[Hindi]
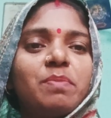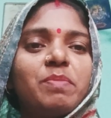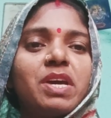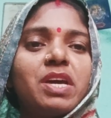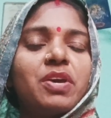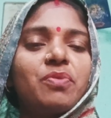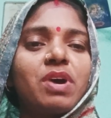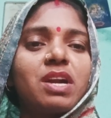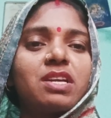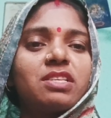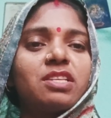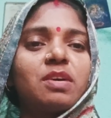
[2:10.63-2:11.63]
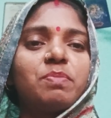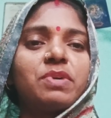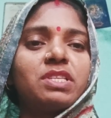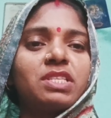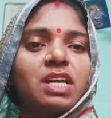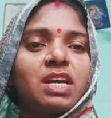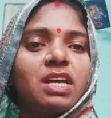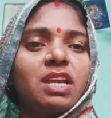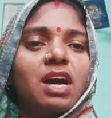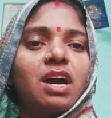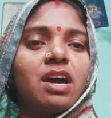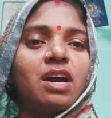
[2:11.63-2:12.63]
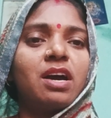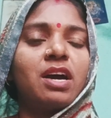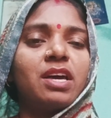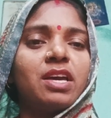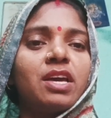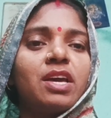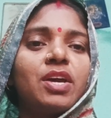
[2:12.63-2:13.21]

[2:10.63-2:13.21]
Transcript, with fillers: में व्हाट्सअप चलाए